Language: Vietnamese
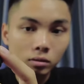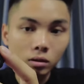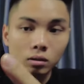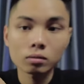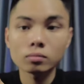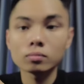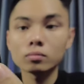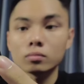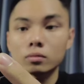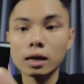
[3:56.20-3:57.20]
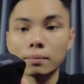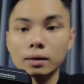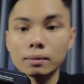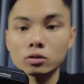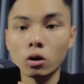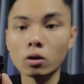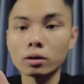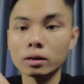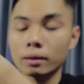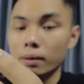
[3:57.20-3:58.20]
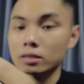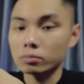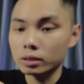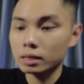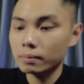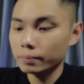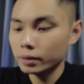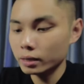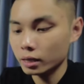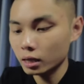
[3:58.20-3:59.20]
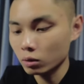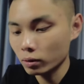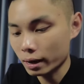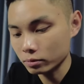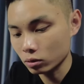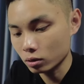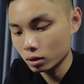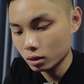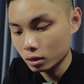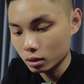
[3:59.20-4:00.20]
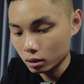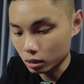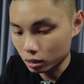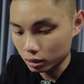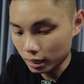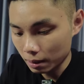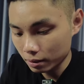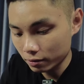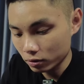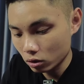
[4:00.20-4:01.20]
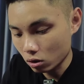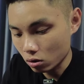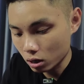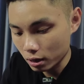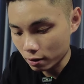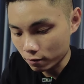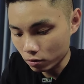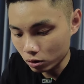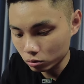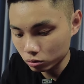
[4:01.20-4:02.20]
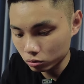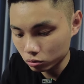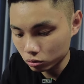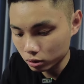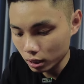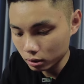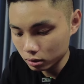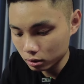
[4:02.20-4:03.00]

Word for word: đó cam là cam tròn cái 360 thì các bạn biết cái kết cấu cam rồi à, thì cam này vẫn có là follow state